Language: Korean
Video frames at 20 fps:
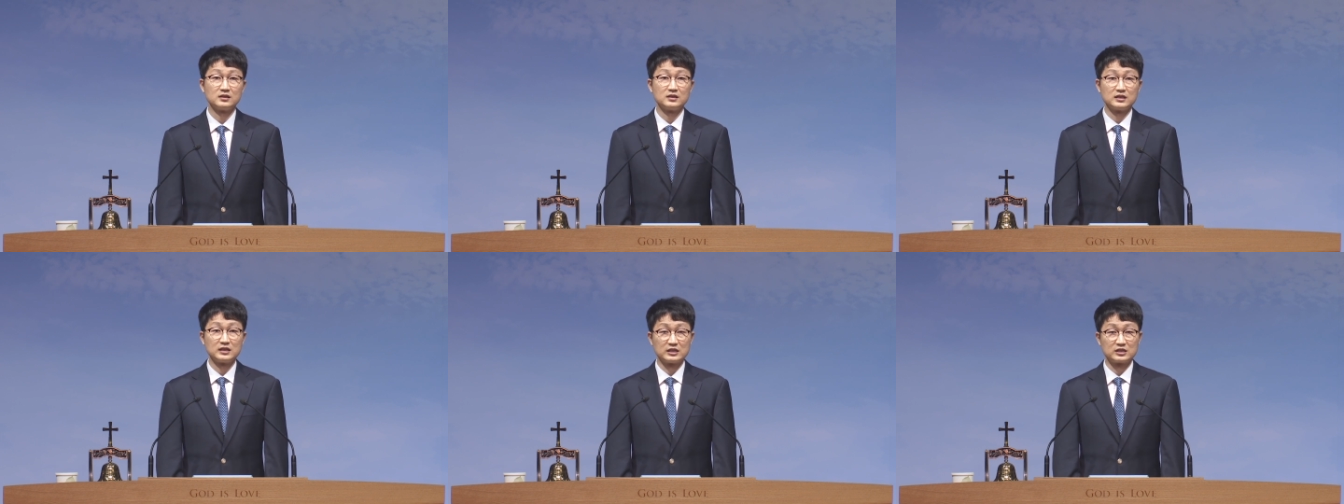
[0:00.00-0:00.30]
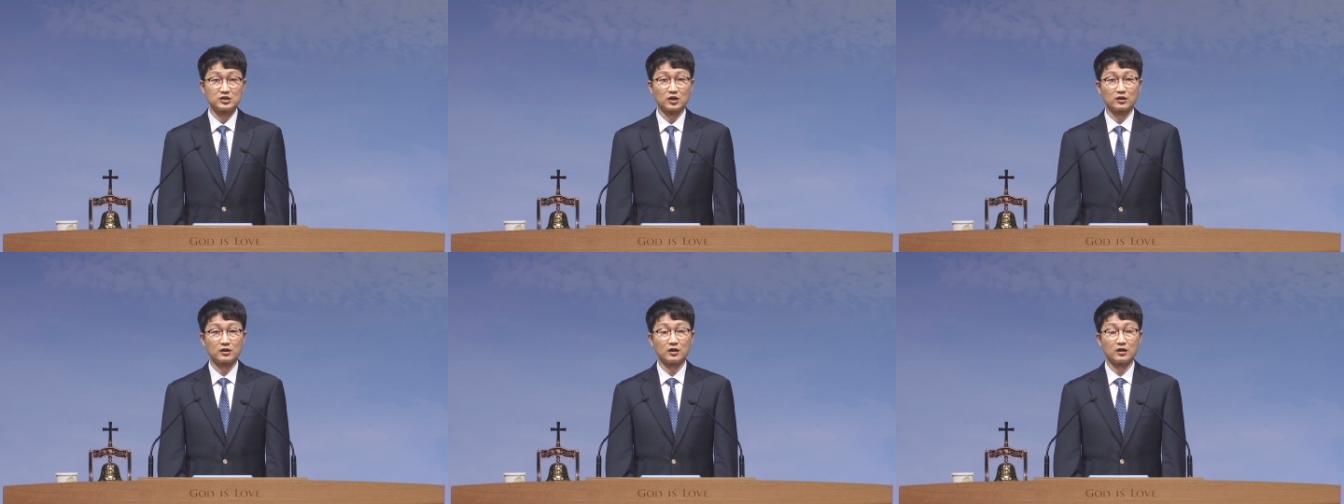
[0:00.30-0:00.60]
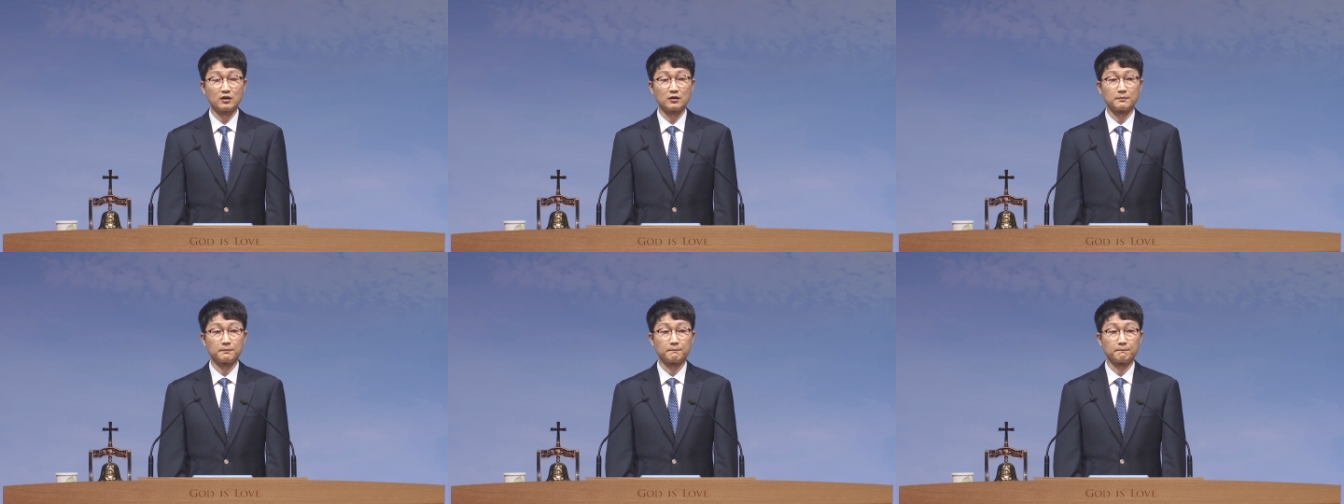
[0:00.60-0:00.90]

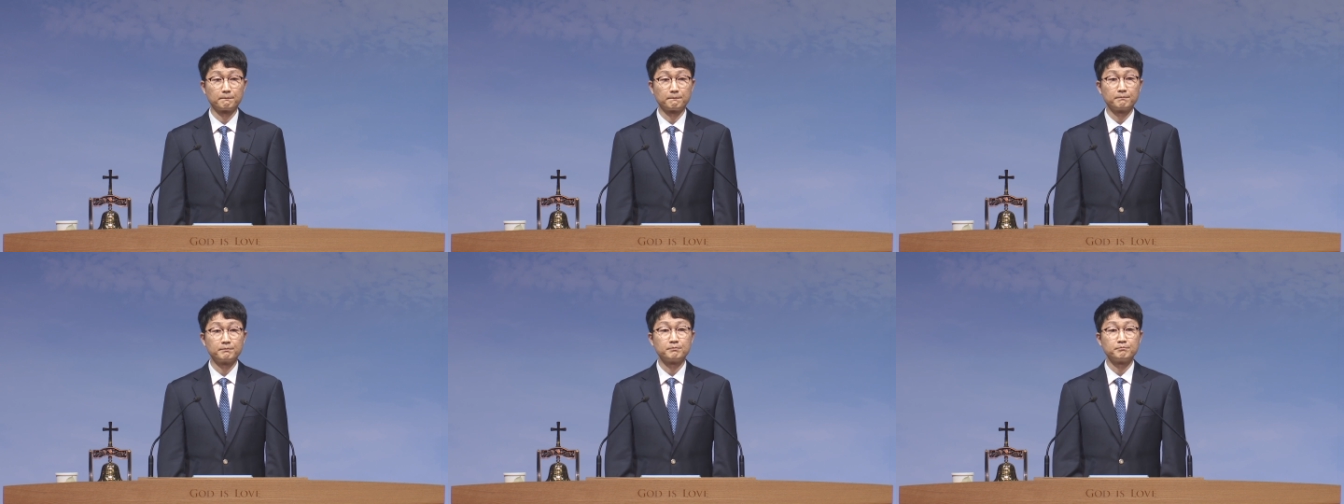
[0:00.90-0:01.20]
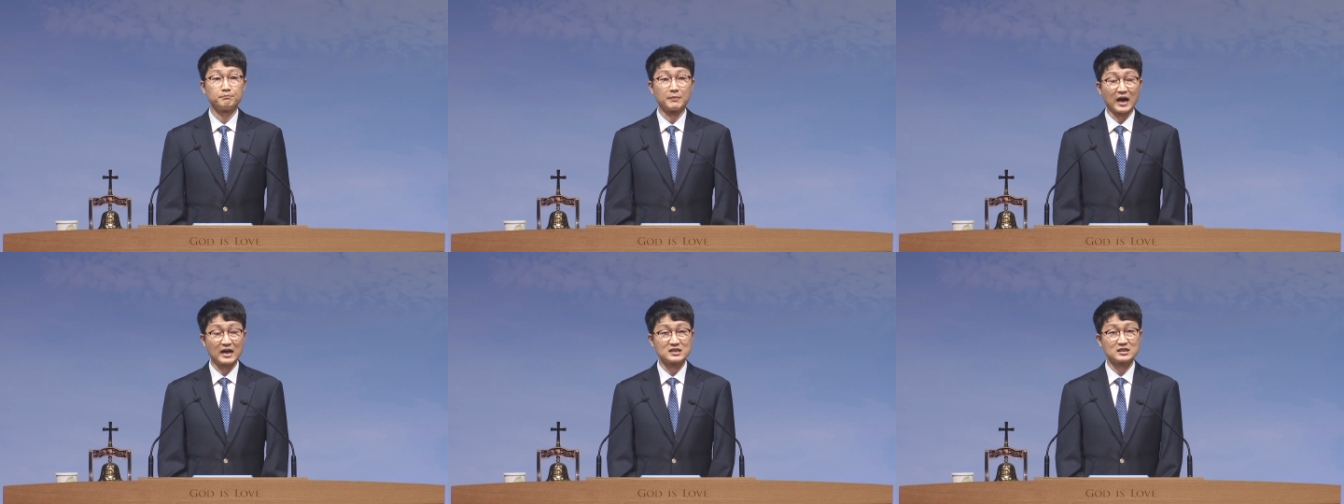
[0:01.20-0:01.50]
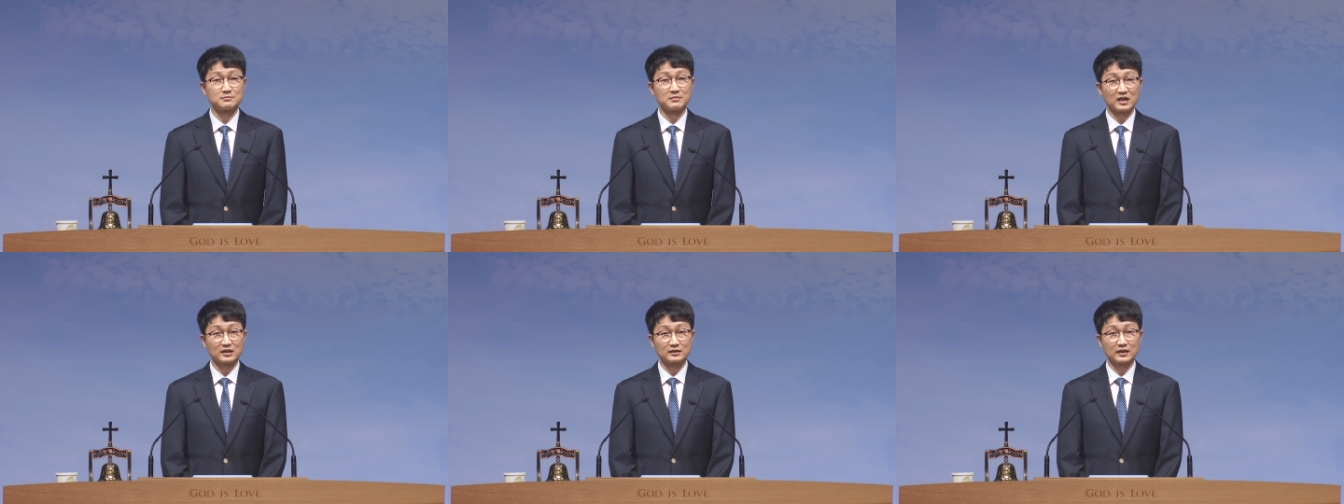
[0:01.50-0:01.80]
이처럼
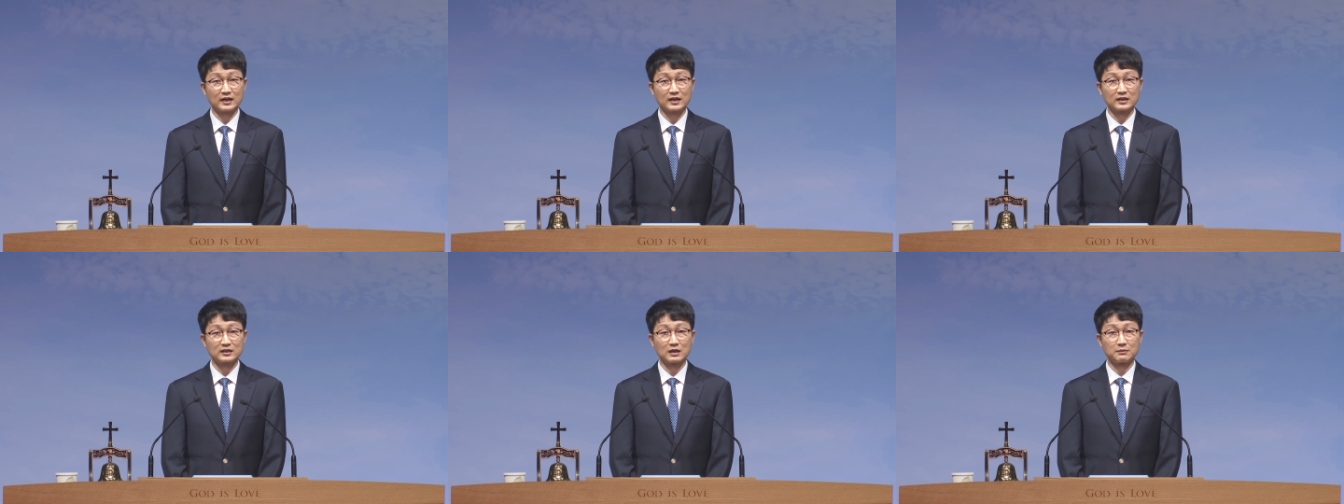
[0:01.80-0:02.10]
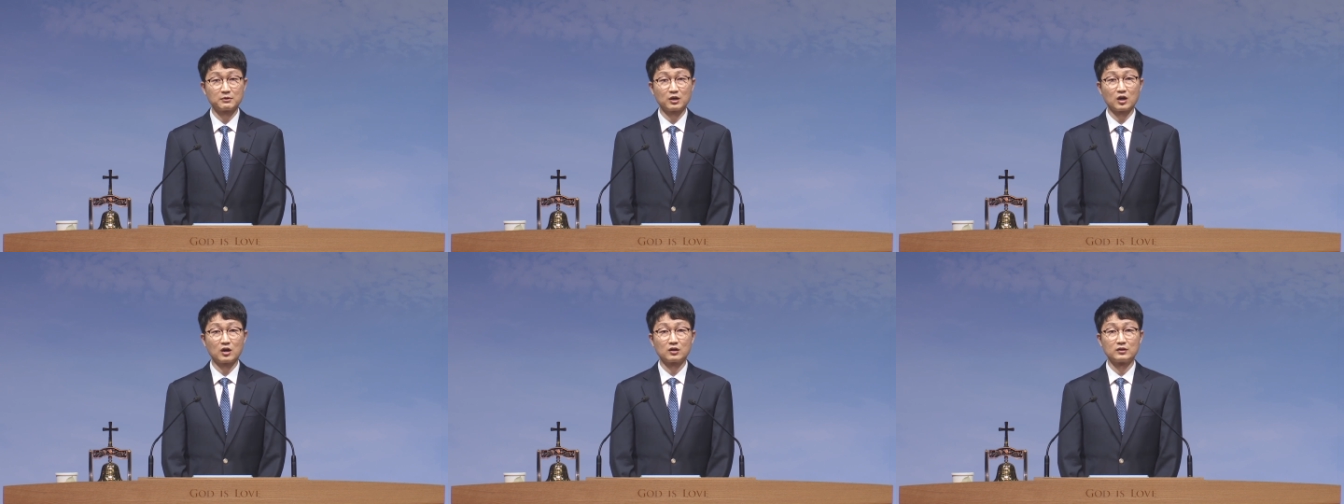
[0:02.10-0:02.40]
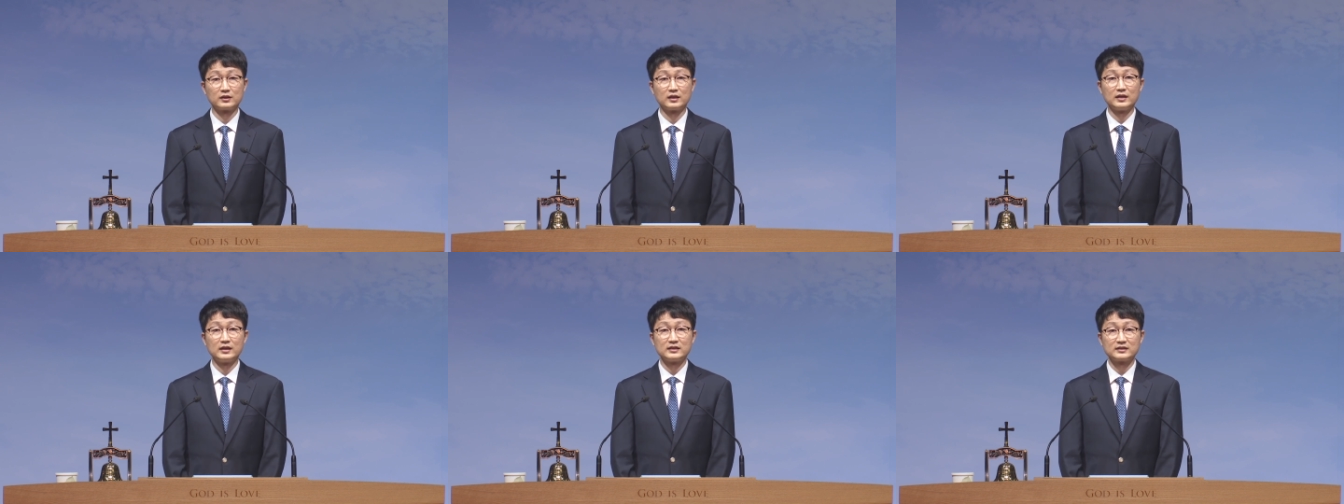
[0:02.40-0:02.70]
마지막 때가 되면